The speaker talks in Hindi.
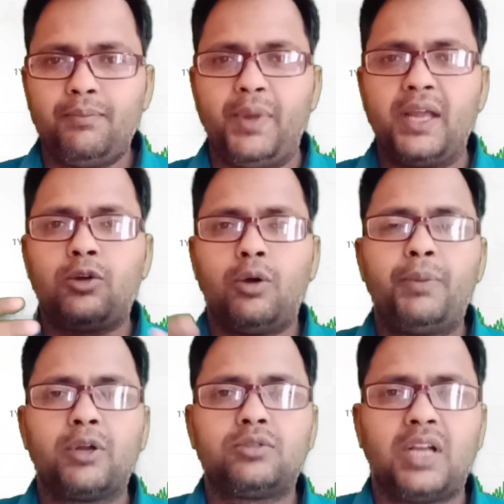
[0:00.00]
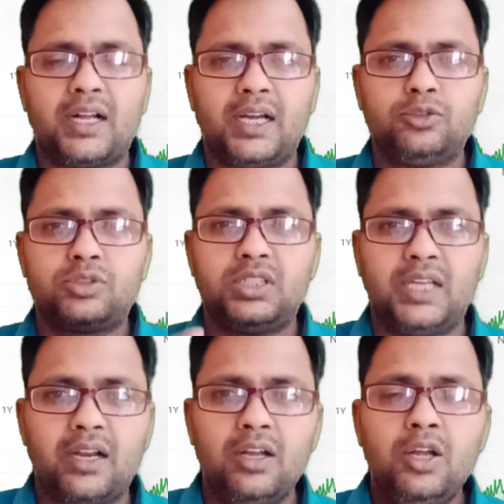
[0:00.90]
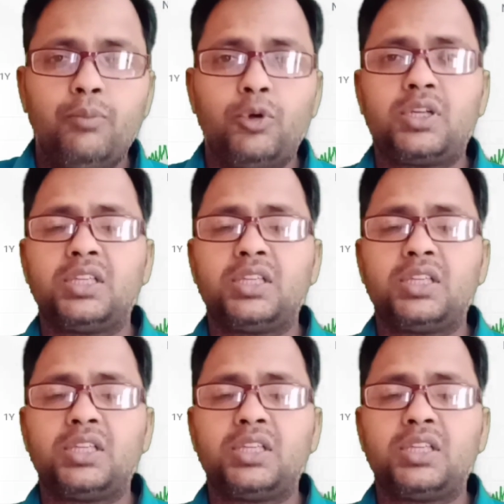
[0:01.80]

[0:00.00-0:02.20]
बैंक ऑफ बड़ौदा का जो शेयर वो